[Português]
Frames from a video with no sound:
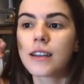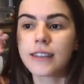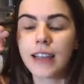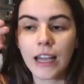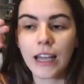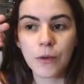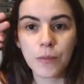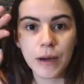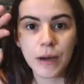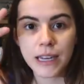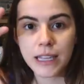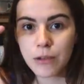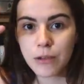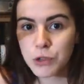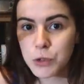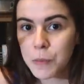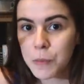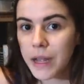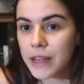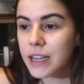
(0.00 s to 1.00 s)
Tem um
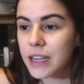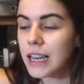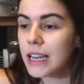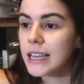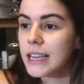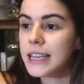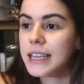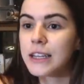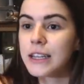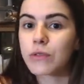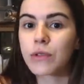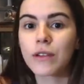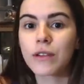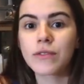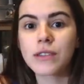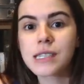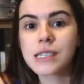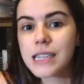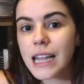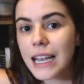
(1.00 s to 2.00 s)
paredão de pedra lindo, a
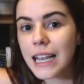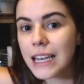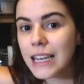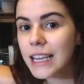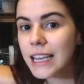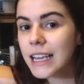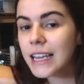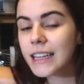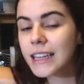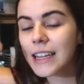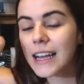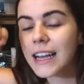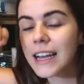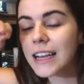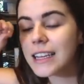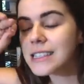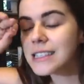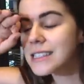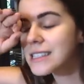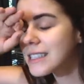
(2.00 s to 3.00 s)
vista é
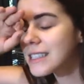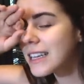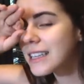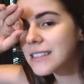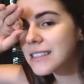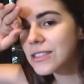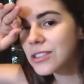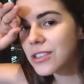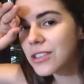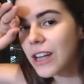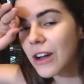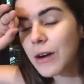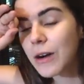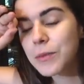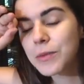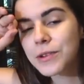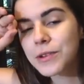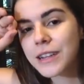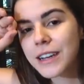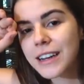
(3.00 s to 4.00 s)
linda, sensacional.
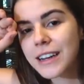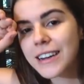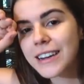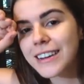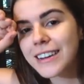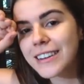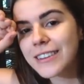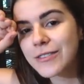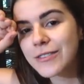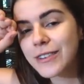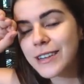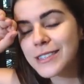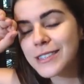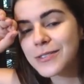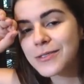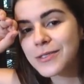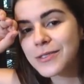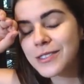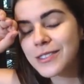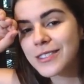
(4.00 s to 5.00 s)
A Bruna
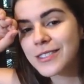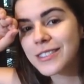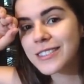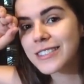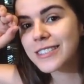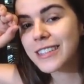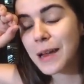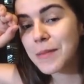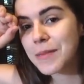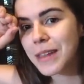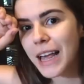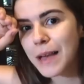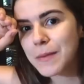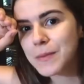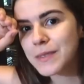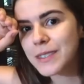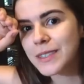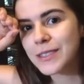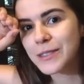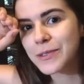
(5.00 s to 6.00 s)
fez uns
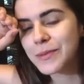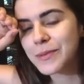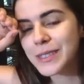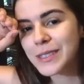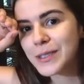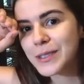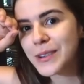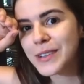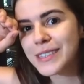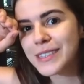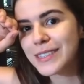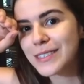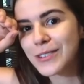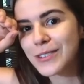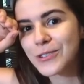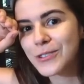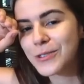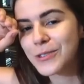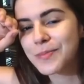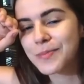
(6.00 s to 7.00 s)
time-lapses e umas coisas
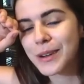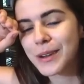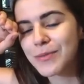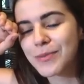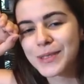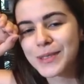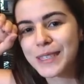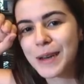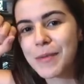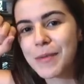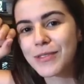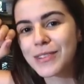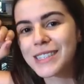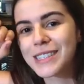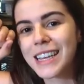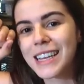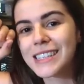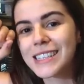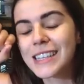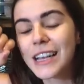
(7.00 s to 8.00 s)
hoje para mostrar para
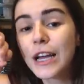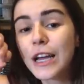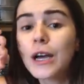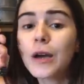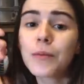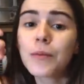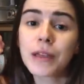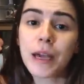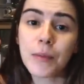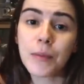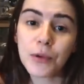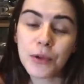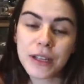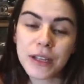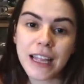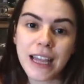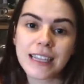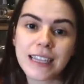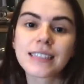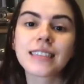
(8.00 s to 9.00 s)
vocês. Porque a Bru
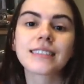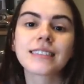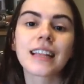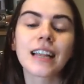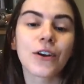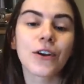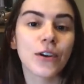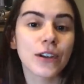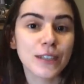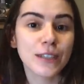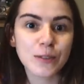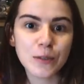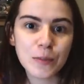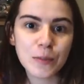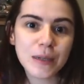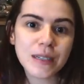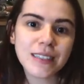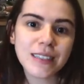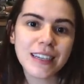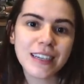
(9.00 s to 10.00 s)
é dessas, ela acorda
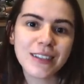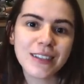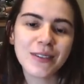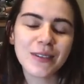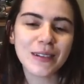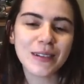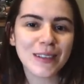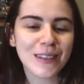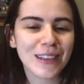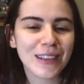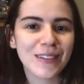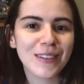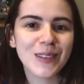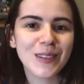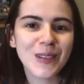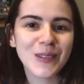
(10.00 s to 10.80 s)
super cedo enquanto eu tava